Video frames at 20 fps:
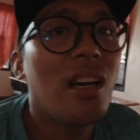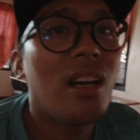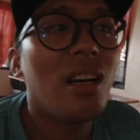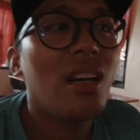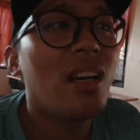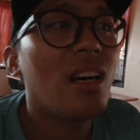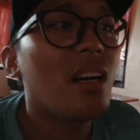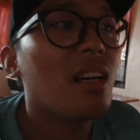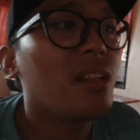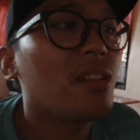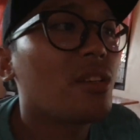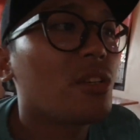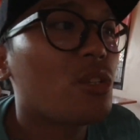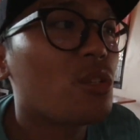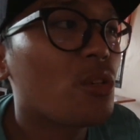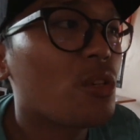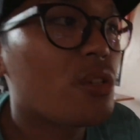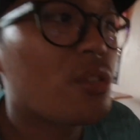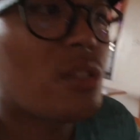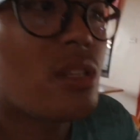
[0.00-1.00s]
uh, ah,
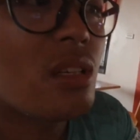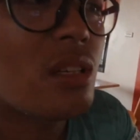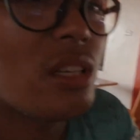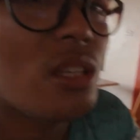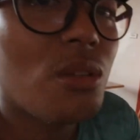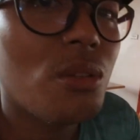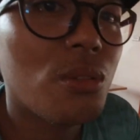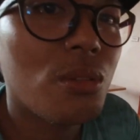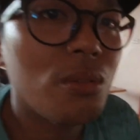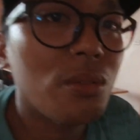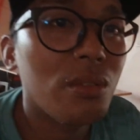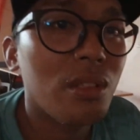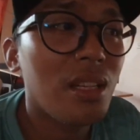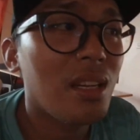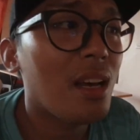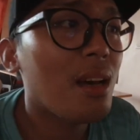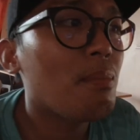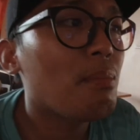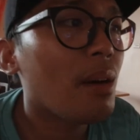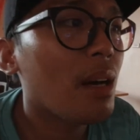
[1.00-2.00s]
either choice ng ito,
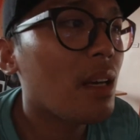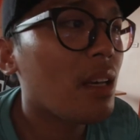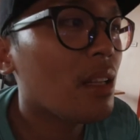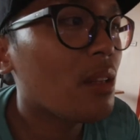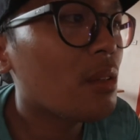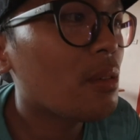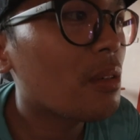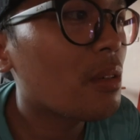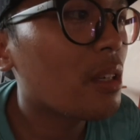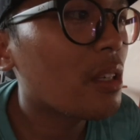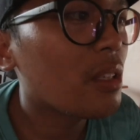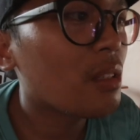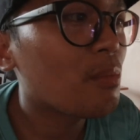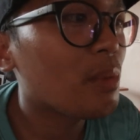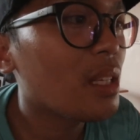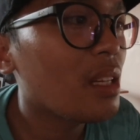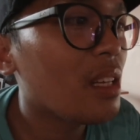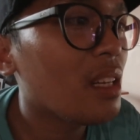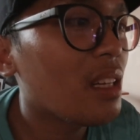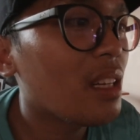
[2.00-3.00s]
tinapay. Ito
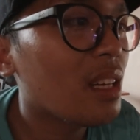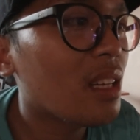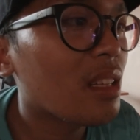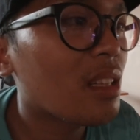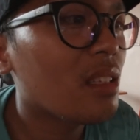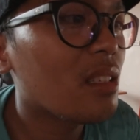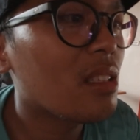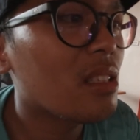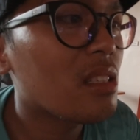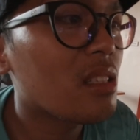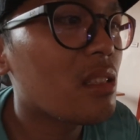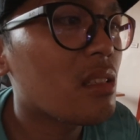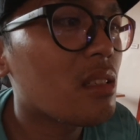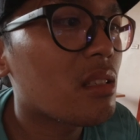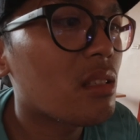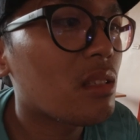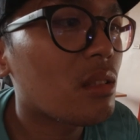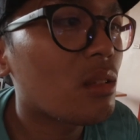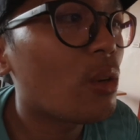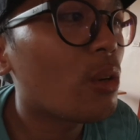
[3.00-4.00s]
ngayon pinili natin is
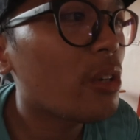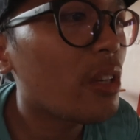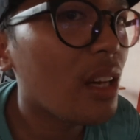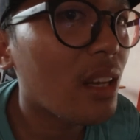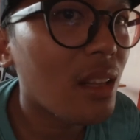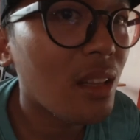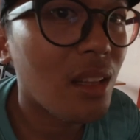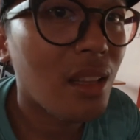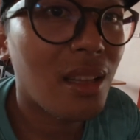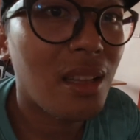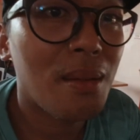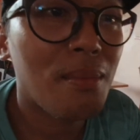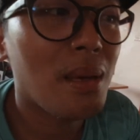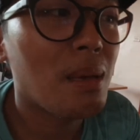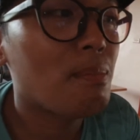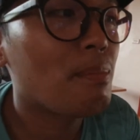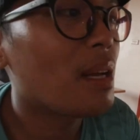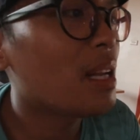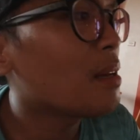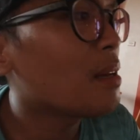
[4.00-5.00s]
donut na may